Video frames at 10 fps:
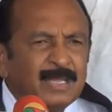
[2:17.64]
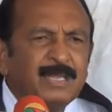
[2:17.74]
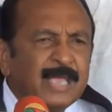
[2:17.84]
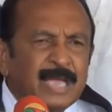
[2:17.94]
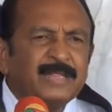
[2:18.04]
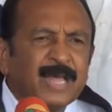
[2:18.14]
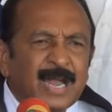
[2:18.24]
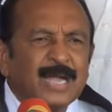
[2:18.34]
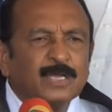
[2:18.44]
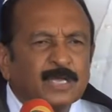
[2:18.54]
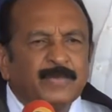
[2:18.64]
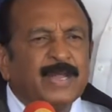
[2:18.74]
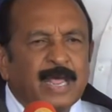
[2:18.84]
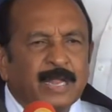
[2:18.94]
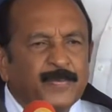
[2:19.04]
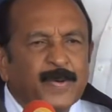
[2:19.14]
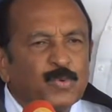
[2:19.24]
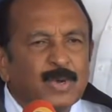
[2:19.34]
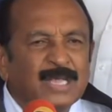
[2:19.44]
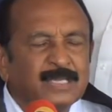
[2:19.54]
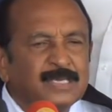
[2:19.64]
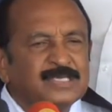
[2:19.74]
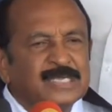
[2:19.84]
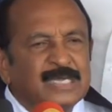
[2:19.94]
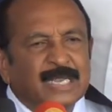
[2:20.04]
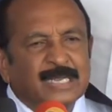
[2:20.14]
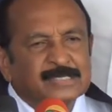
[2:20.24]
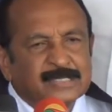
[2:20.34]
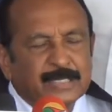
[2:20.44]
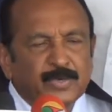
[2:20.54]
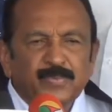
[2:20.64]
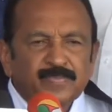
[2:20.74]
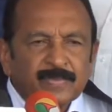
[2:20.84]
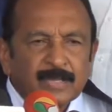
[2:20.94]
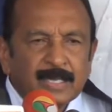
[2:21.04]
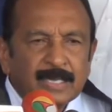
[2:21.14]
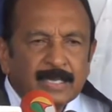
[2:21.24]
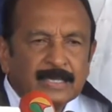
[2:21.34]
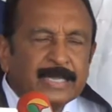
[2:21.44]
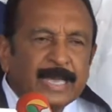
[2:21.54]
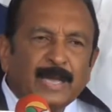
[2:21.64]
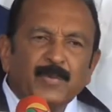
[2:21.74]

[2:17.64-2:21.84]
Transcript: இனி எந்த நாட்டுக்கும் என்னை அனுப்பக்கூடாது என்று சிங்கள அரசு இந்த